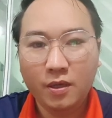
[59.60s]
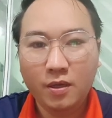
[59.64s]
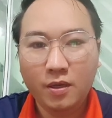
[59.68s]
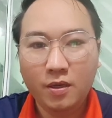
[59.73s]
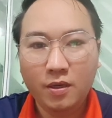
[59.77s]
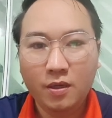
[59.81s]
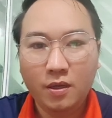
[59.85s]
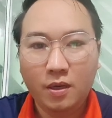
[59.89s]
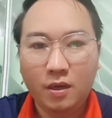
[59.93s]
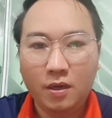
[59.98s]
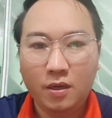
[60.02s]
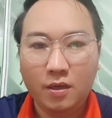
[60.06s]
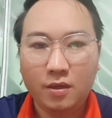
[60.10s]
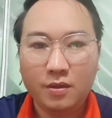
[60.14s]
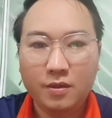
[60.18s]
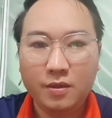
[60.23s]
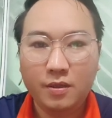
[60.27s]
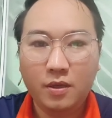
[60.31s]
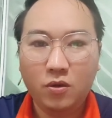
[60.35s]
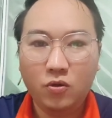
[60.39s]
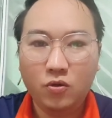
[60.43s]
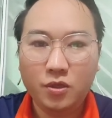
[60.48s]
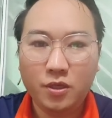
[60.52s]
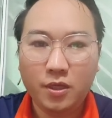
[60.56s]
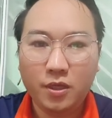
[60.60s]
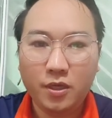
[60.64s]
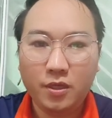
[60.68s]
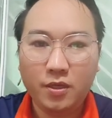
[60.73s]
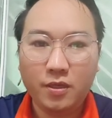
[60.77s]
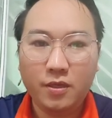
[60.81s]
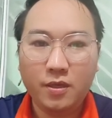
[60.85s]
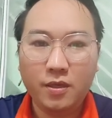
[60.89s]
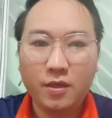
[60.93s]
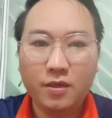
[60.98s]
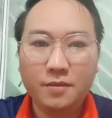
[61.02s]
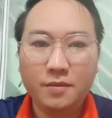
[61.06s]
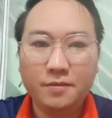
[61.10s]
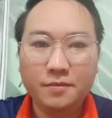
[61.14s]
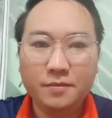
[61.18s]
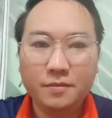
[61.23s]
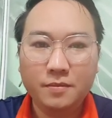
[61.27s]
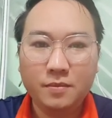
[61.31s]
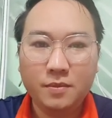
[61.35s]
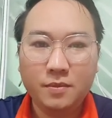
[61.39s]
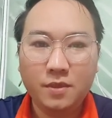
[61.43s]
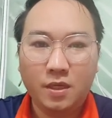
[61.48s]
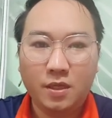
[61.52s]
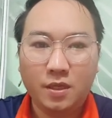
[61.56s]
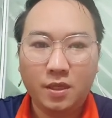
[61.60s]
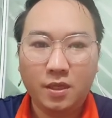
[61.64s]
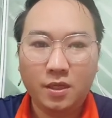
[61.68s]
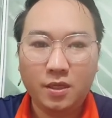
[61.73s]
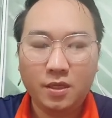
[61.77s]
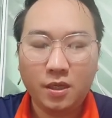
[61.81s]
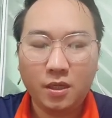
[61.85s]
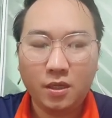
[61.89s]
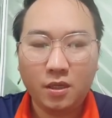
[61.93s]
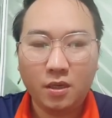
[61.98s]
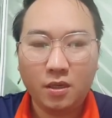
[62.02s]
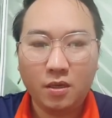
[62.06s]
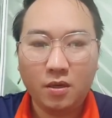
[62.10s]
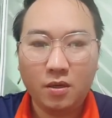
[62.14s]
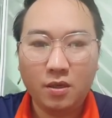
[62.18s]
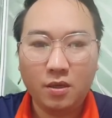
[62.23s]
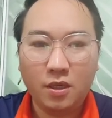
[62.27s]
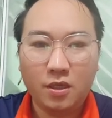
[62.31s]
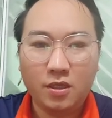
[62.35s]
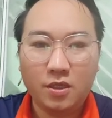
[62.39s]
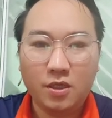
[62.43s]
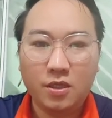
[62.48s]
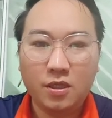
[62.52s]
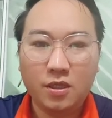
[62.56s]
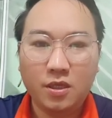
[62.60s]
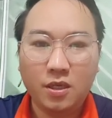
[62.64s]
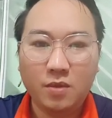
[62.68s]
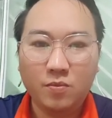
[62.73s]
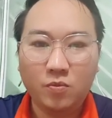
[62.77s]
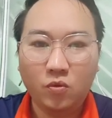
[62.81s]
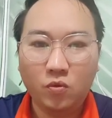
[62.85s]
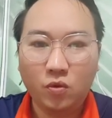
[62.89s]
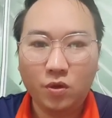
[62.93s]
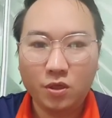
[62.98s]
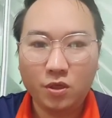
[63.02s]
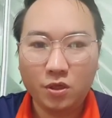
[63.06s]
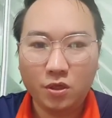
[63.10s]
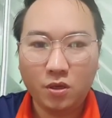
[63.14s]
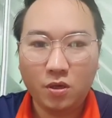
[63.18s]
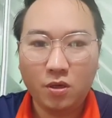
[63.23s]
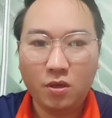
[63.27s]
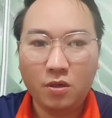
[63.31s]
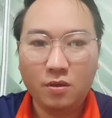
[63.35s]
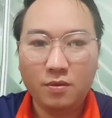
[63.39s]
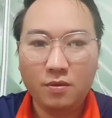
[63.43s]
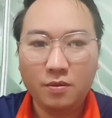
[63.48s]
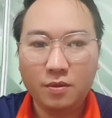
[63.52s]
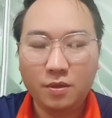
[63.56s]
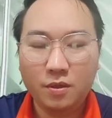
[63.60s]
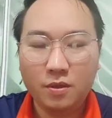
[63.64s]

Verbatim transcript: à ờ, tí tranh thế nhà tí tranh cái ông này gì chơi mua rò nhất